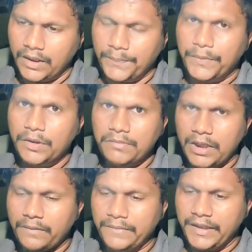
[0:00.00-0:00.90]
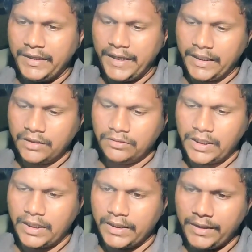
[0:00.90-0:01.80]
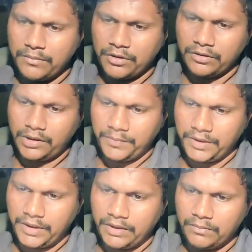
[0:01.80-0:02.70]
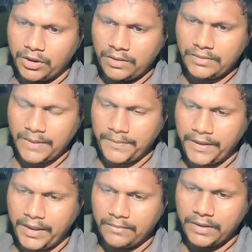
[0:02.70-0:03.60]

ఇప్పుడు మనం దీన్ని ఎలా చూడాలంటే మొత్తం ఇది మొత్తం సపరేట్